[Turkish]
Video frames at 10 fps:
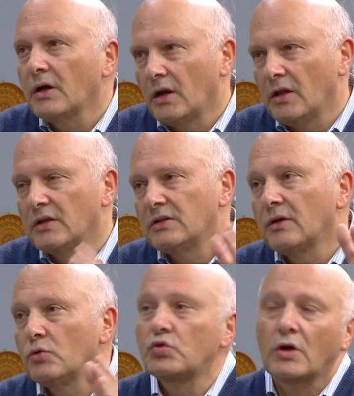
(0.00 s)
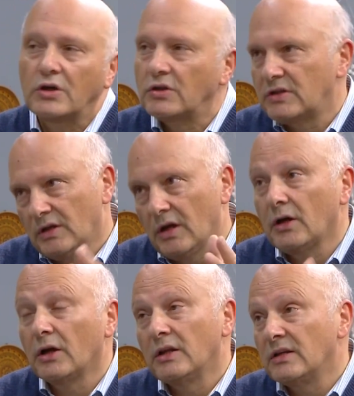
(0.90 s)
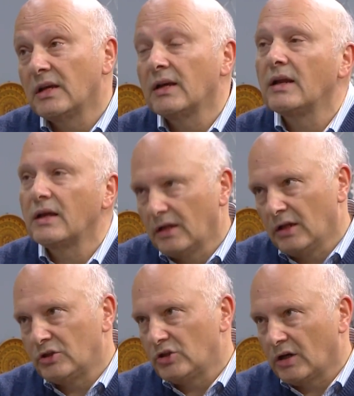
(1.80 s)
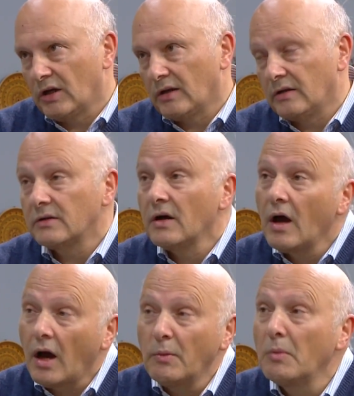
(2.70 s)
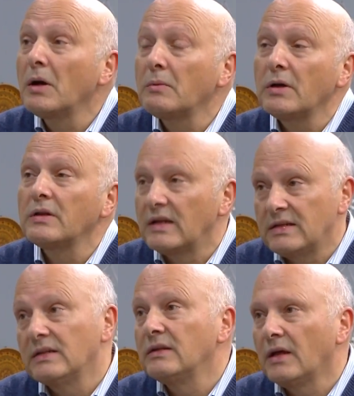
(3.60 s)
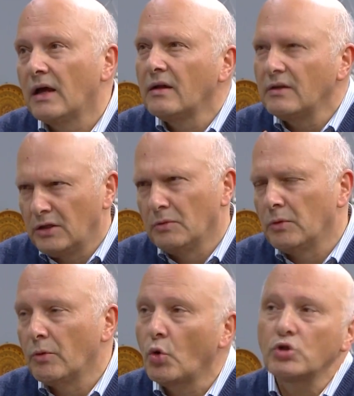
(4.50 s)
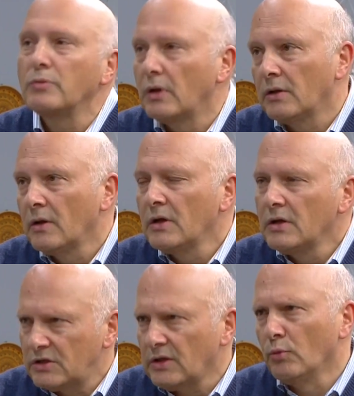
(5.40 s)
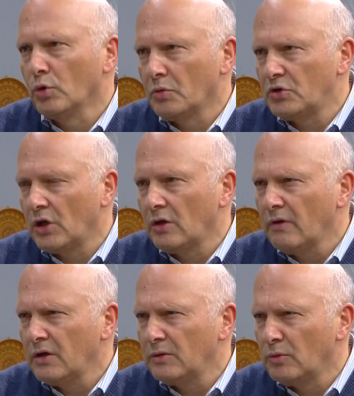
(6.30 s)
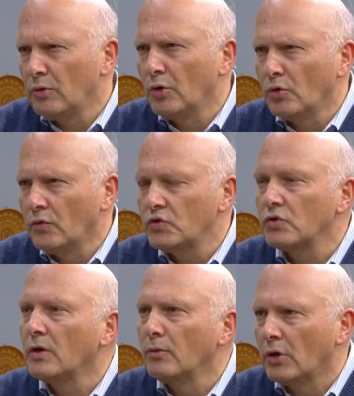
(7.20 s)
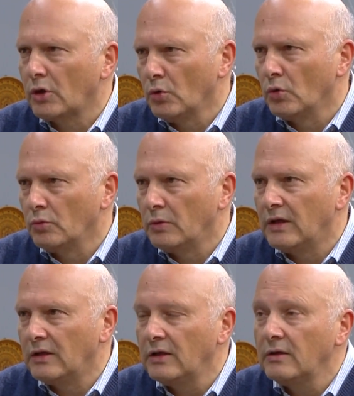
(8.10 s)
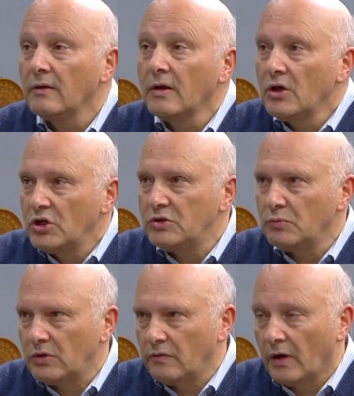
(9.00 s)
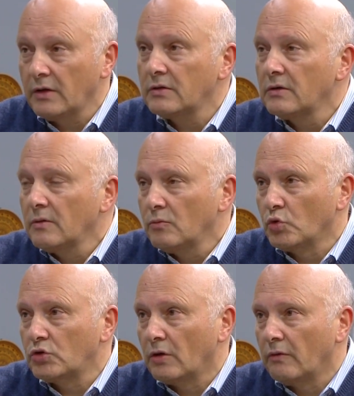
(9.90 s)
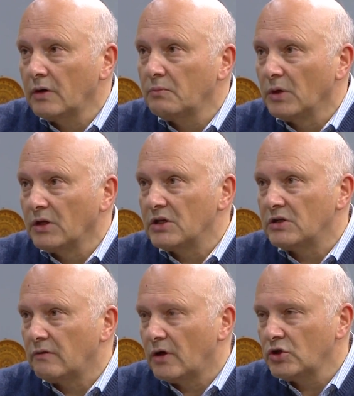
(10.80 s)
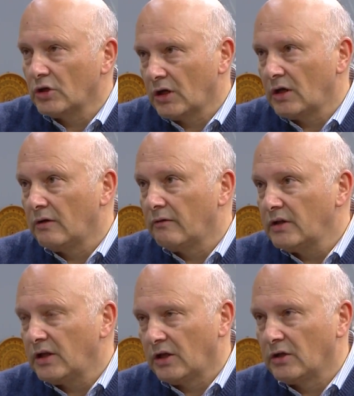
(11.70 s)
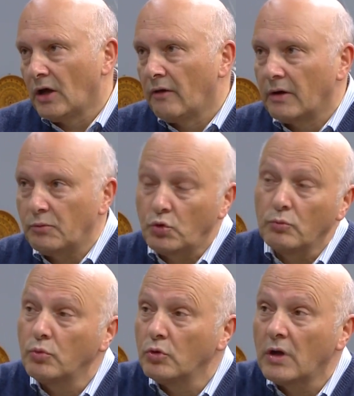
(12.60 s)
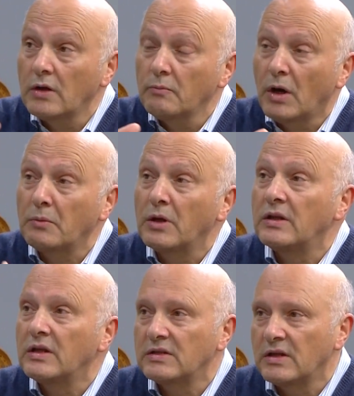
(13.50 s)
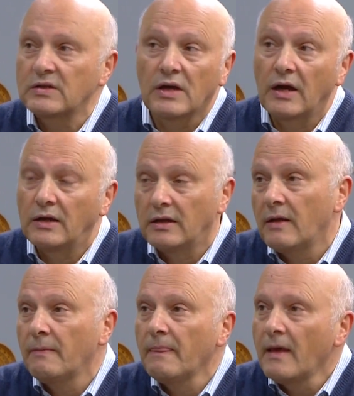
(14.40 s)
da Karadeniz'den üst akıntısıyla Karadeniz'den gelen kirletici kirletir. Ama Marmara Denizi'nin de dediğim gibi kocaman İstanbul gibi bir şehir var. 20 milyon nüfusun tam olarak ne olduğu belli değil. İzmit var, Bursa var, Balıkesir var, Çanakkale var, Tekirdağ var. Bütün bunlar Marmara Denizi'ne sahiline